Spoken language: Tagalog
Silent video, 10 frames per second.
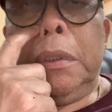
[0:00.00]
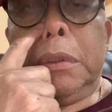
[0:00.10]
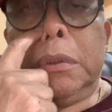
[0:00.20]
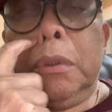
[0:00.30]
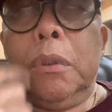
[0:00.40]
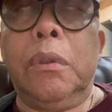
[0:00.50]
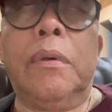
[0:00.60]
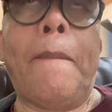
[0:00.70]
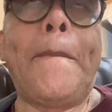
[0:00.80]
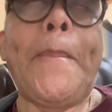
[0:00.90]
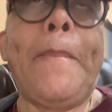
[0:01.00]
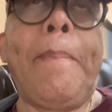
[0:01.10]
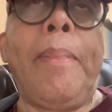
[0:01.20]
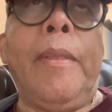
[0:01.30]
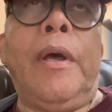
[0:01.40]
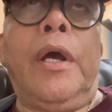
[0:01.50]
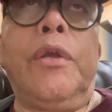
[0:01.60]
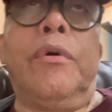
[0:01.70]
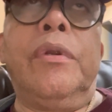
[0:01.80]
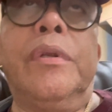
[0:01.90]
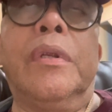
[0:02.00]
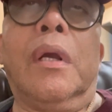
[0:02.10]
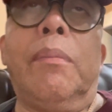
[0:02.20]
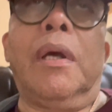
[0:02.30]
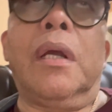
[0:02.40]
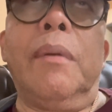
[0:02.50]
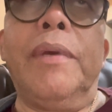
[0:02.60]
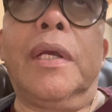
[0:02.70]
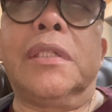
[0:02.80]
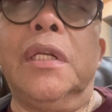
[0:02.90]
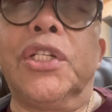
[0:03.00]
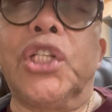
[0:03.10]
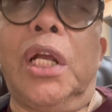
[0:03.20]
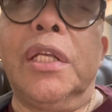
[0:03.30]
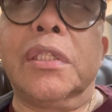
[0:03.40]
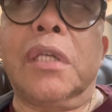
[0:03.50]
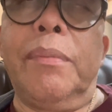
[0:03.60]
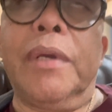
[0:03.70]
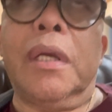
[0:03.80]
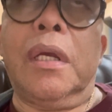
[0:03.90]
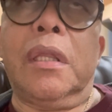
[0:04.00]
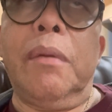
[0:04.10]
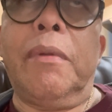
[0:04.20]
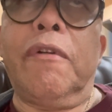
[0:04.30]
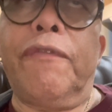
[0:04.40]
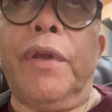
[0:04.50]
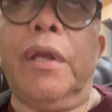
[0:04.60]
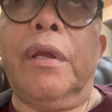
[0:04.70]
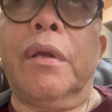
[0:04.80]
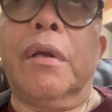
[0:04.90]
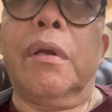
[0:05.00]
So, ayun, nag-vlog kami kasi na-challenge kami kay Ate Marfe.